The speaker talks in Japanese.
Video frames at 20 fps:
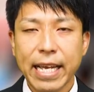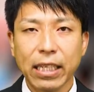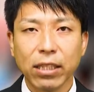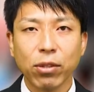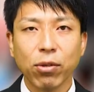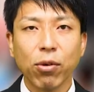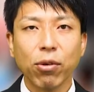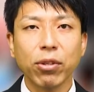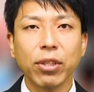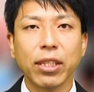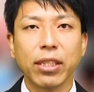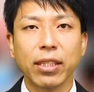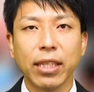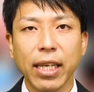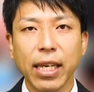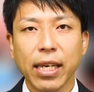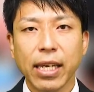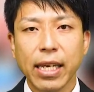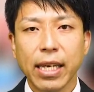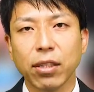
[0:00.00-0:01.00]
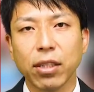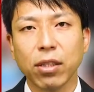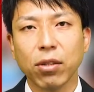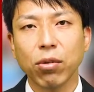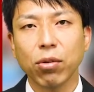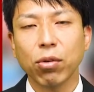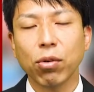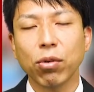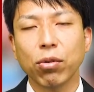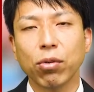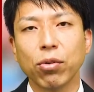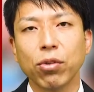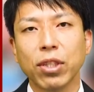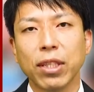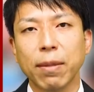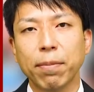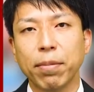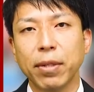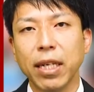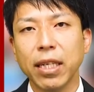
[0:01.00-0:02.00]
そういうですね、仕事を通し
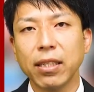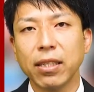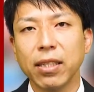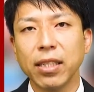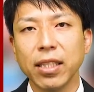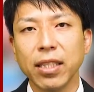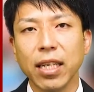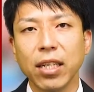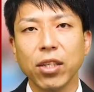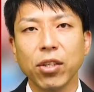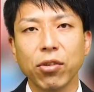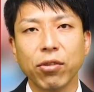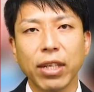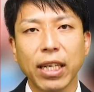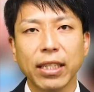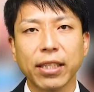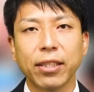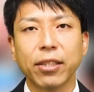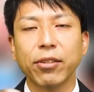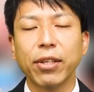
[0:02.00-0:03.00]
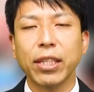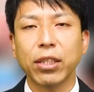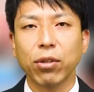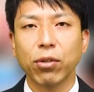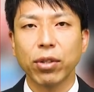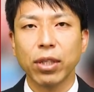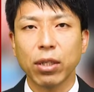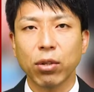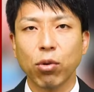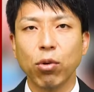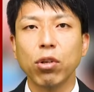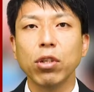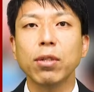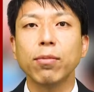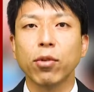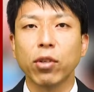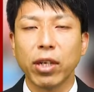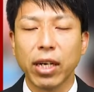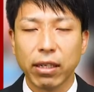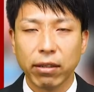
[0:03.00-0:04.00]
てプラスになるようなシチュエーションってどういう
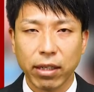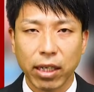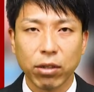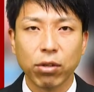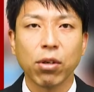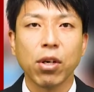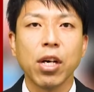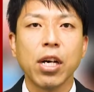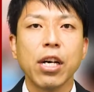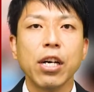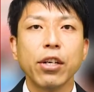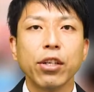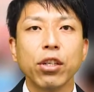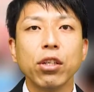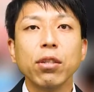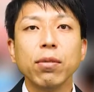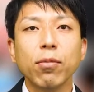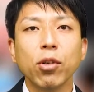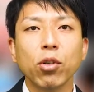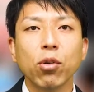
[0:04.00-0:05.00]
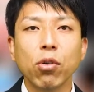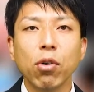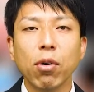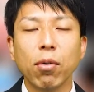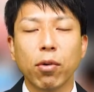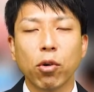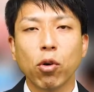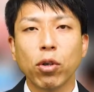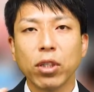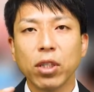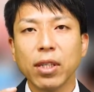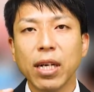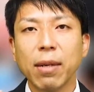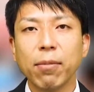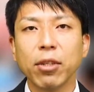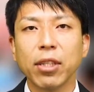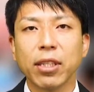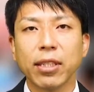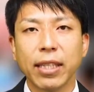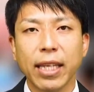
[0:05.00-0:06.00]
ものがあるかというものを、こちら
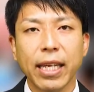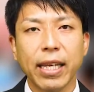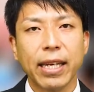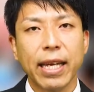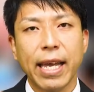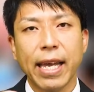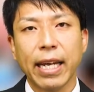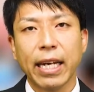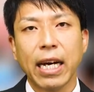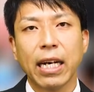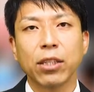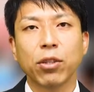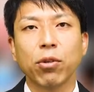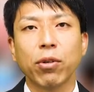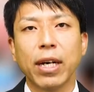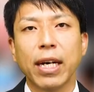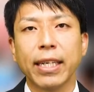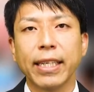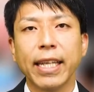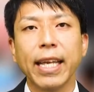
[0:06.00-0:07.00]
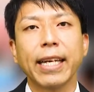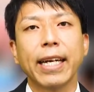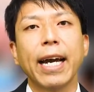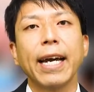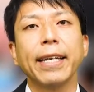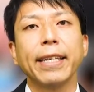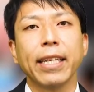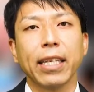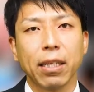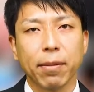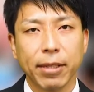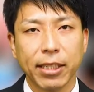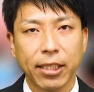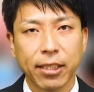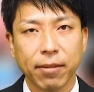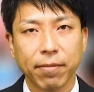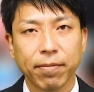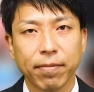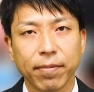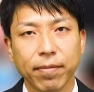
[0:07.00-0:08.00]
もですね、箇条書きで書いていきま
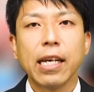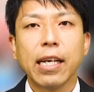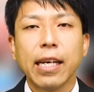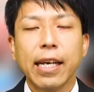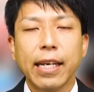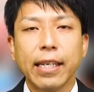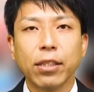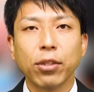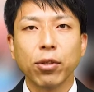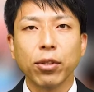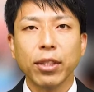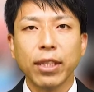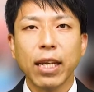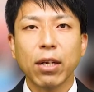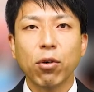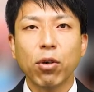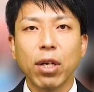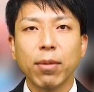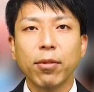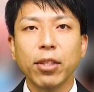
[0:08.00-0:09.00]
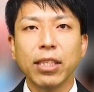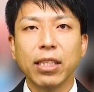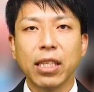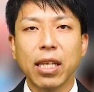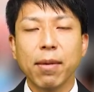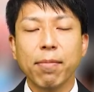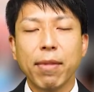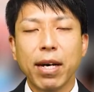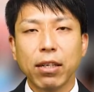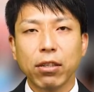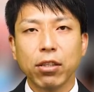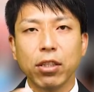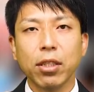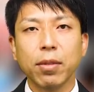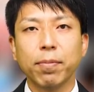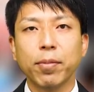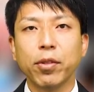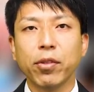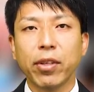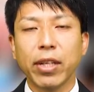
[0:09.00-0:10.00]
す。そしてこれもですね、
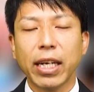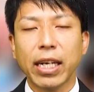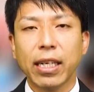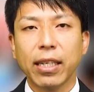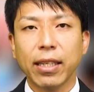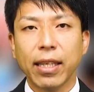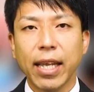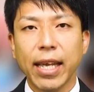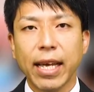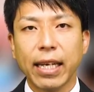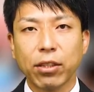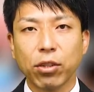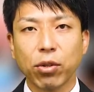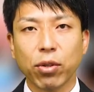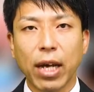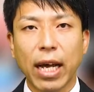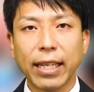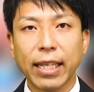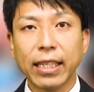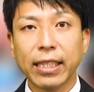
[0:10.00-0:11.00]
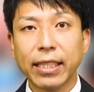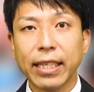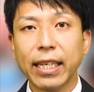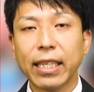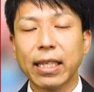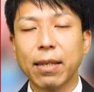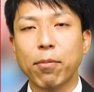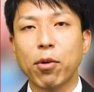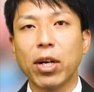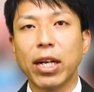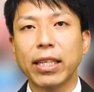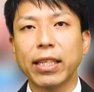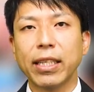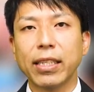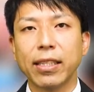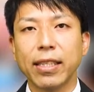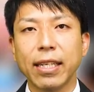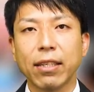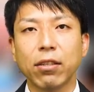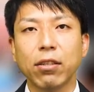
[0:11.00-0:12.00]
グループの中でちょっと話し合ってもらって
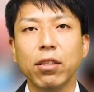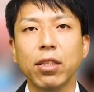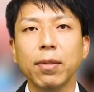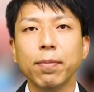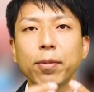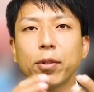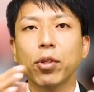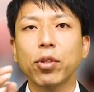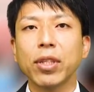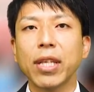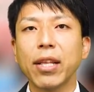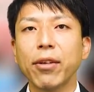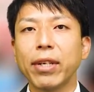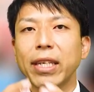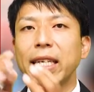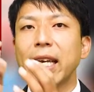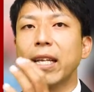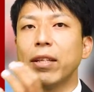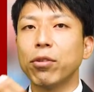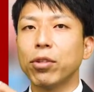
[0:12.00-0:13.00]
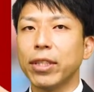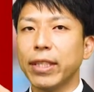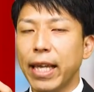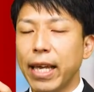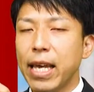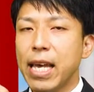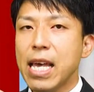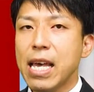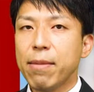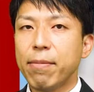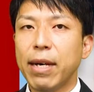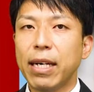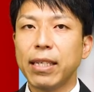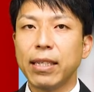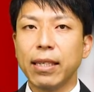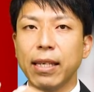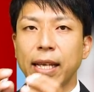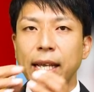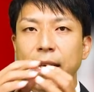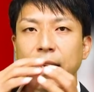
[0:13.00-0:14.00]
ですね、グループとしての意見として、
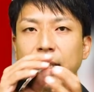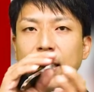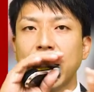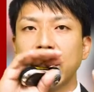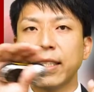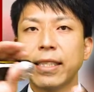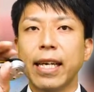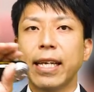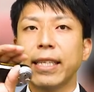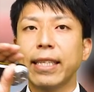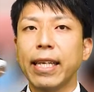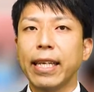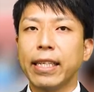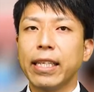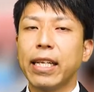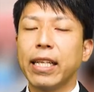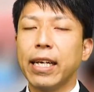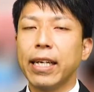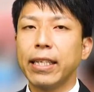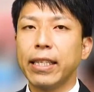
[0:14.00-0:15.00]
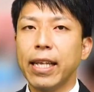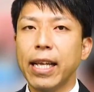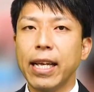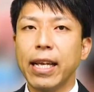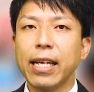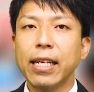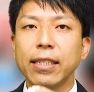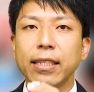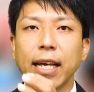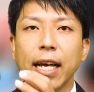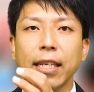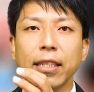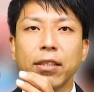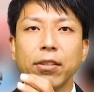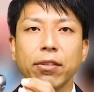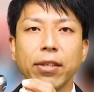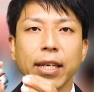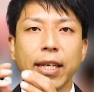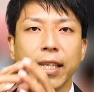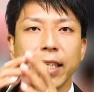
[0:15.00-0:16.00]
出し合っていただいて、最
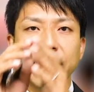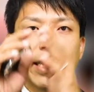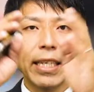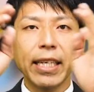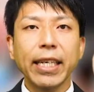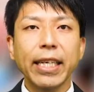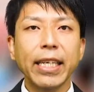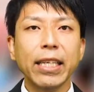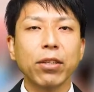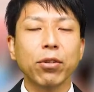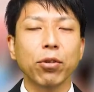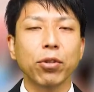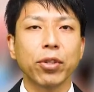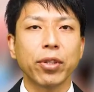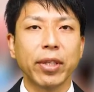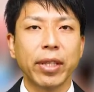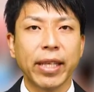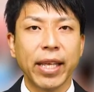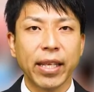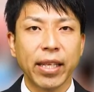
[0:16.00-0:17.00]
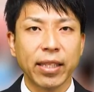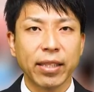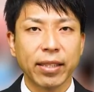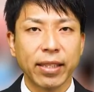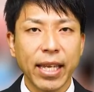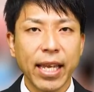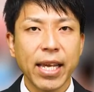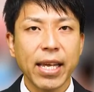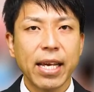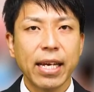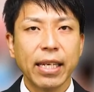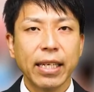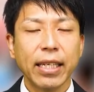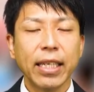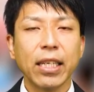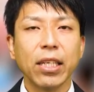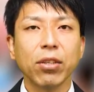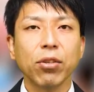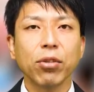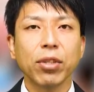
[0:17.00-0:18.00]
終的に委員としてですね、
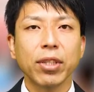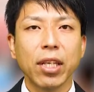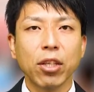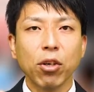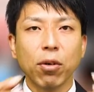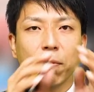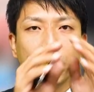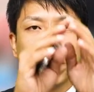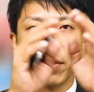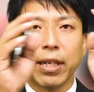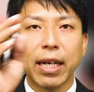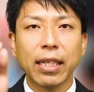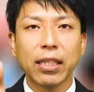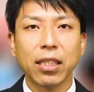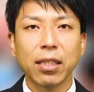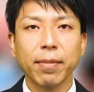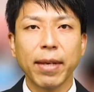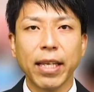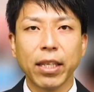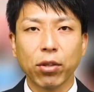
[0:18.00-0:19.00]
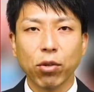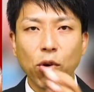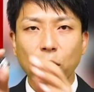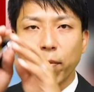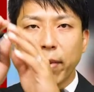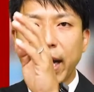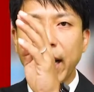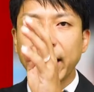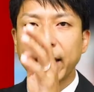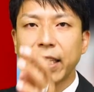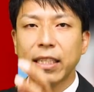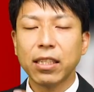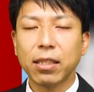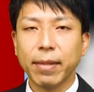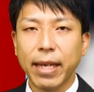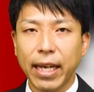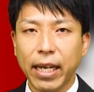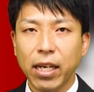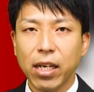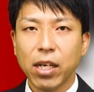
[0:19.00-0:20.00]
因としてのプラス面とマイナス
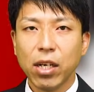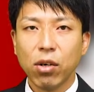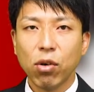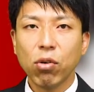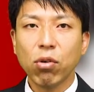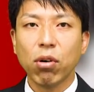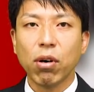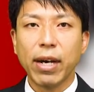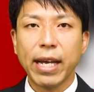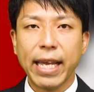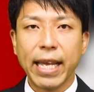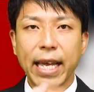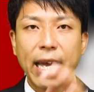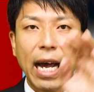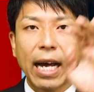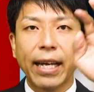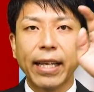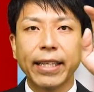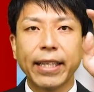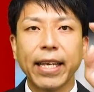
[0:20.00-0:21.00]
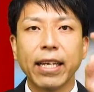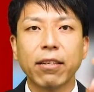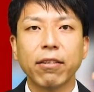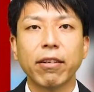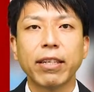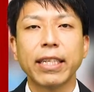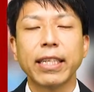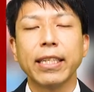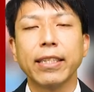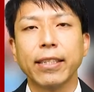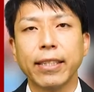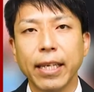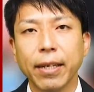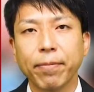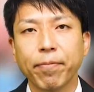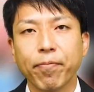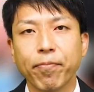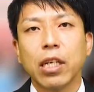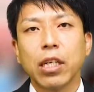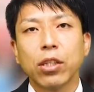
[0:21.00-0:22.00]
面を、上げていくわけですね。
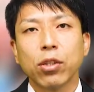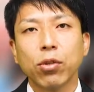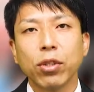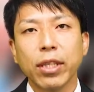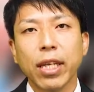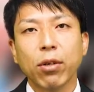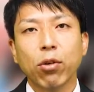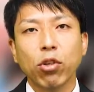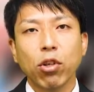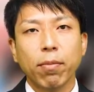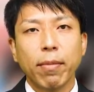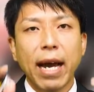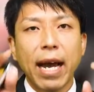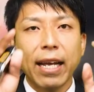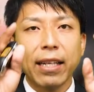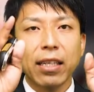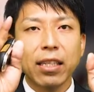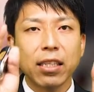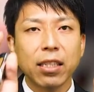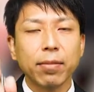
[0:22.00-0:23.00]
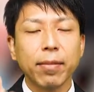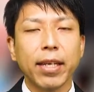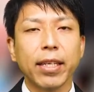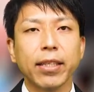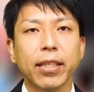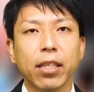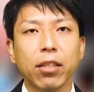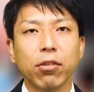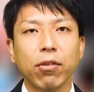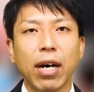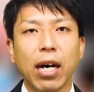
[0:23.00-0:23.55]
そしてこのマイナス面っていうの